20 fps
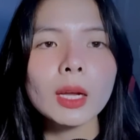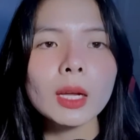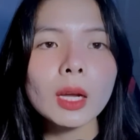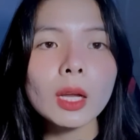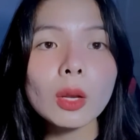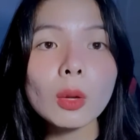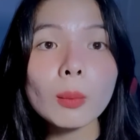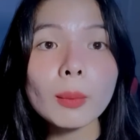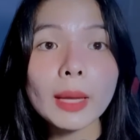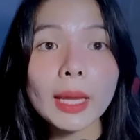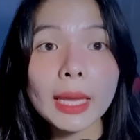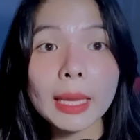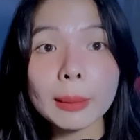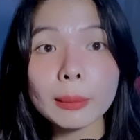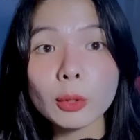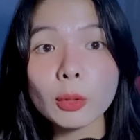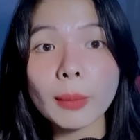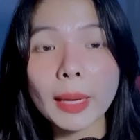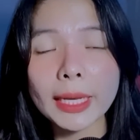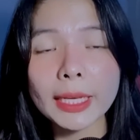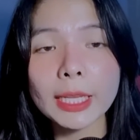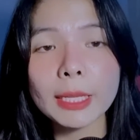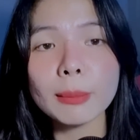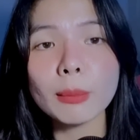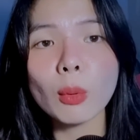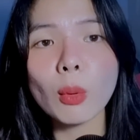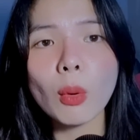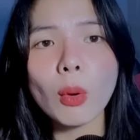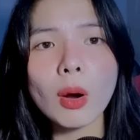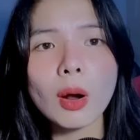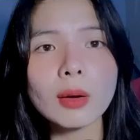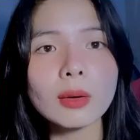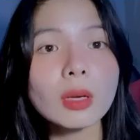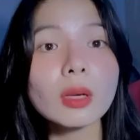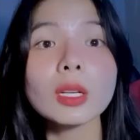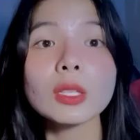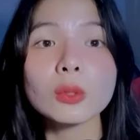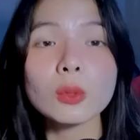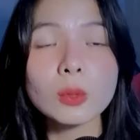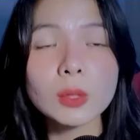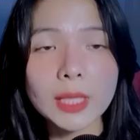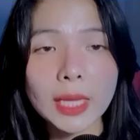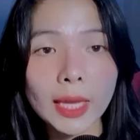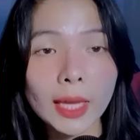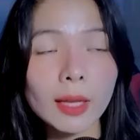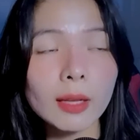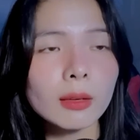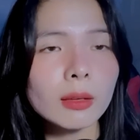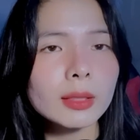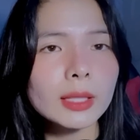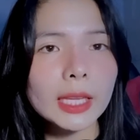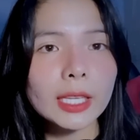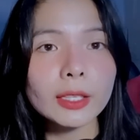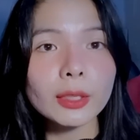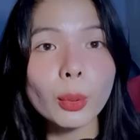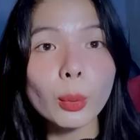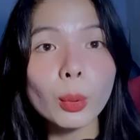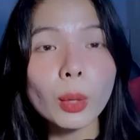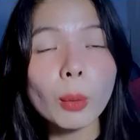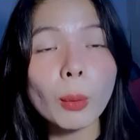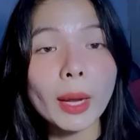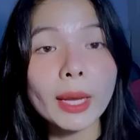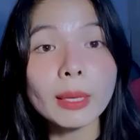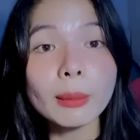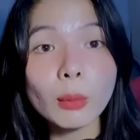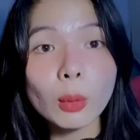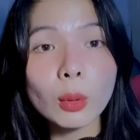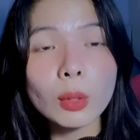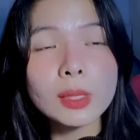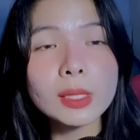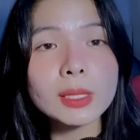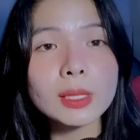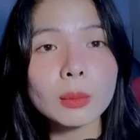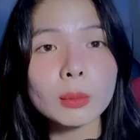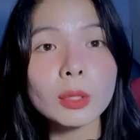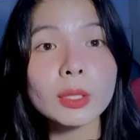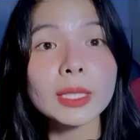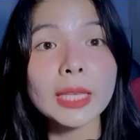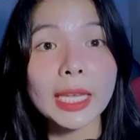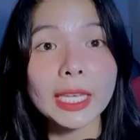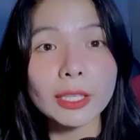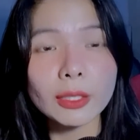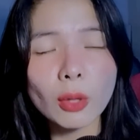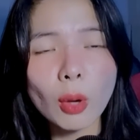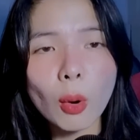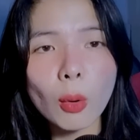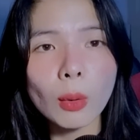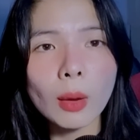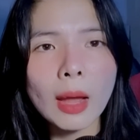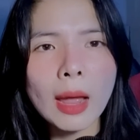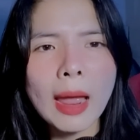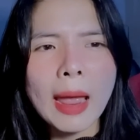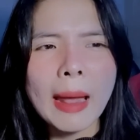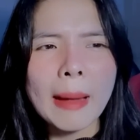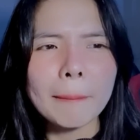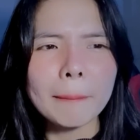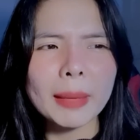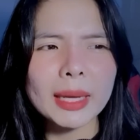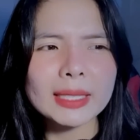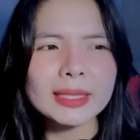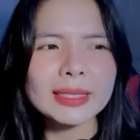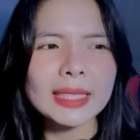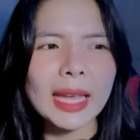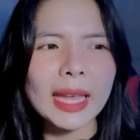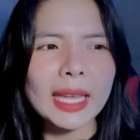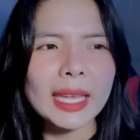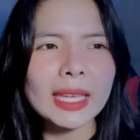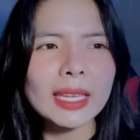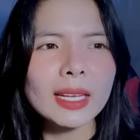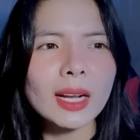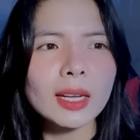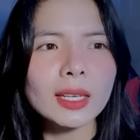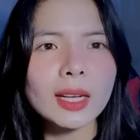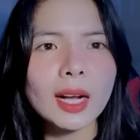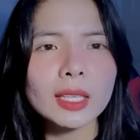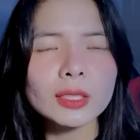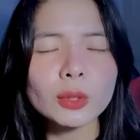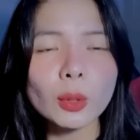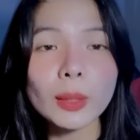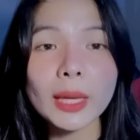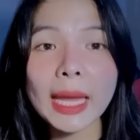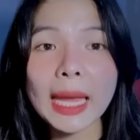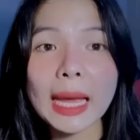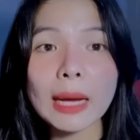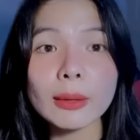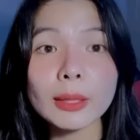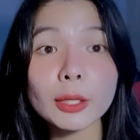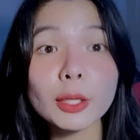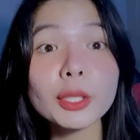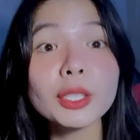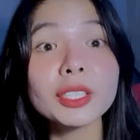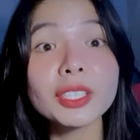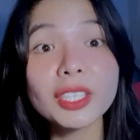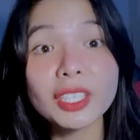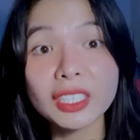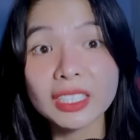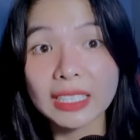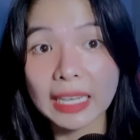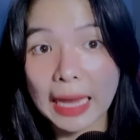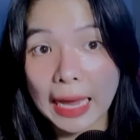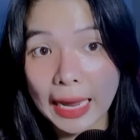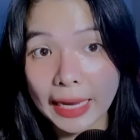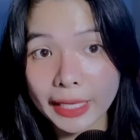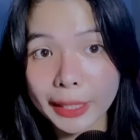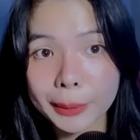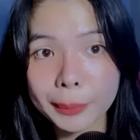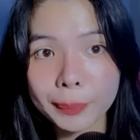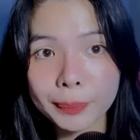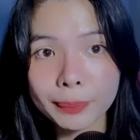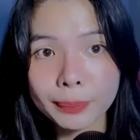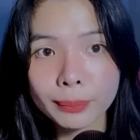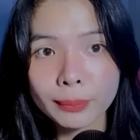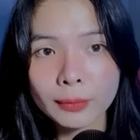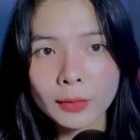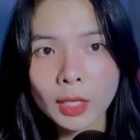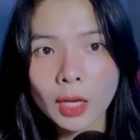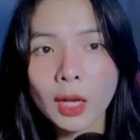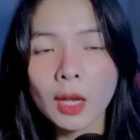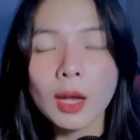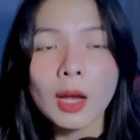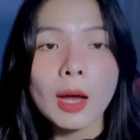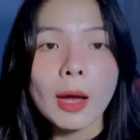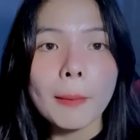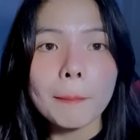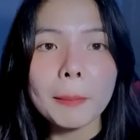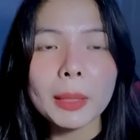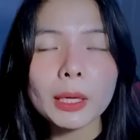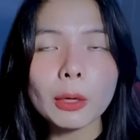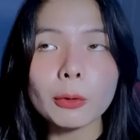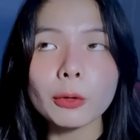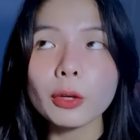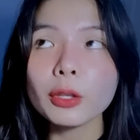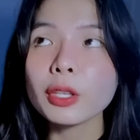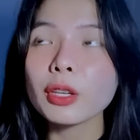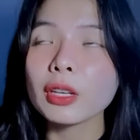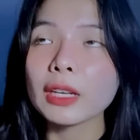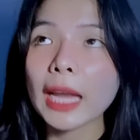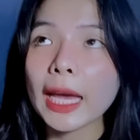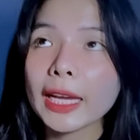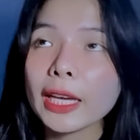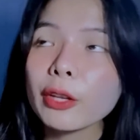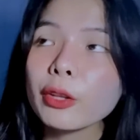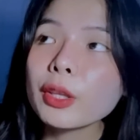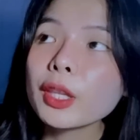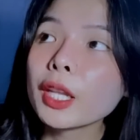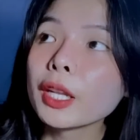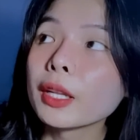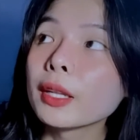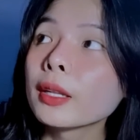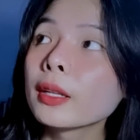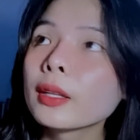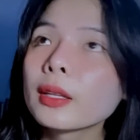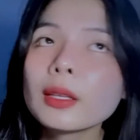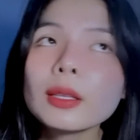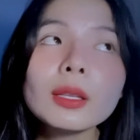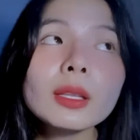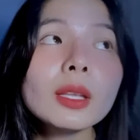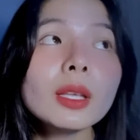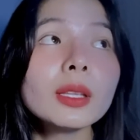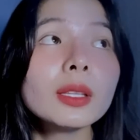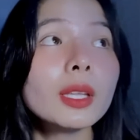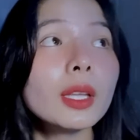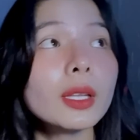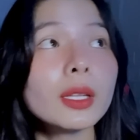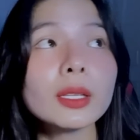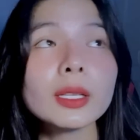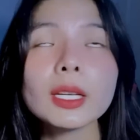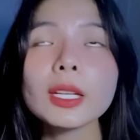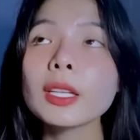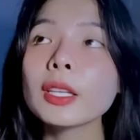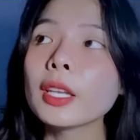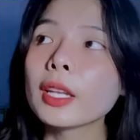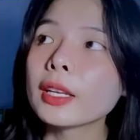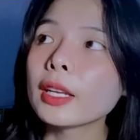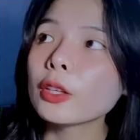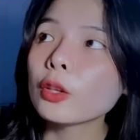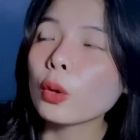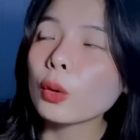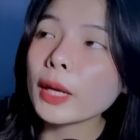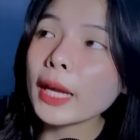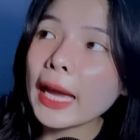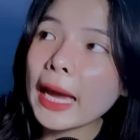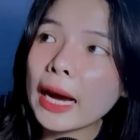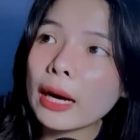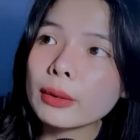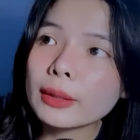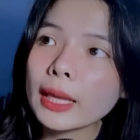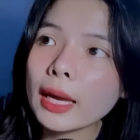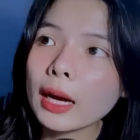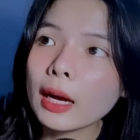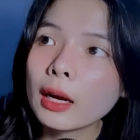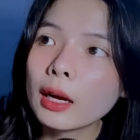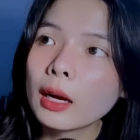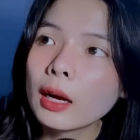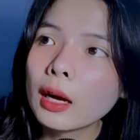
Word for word: cái lúc em của bạn đi mua rất là suôn sẻ nó chạy dù ra ngoài nó mua xong nó chạy vô mà chạy gần gần chỗ cái ao cái nó dừng lại bắt đầu nó dừng lại cái nó nhìn nó nhìn nhìn cái nó nhìn ra chỗ cái ao nha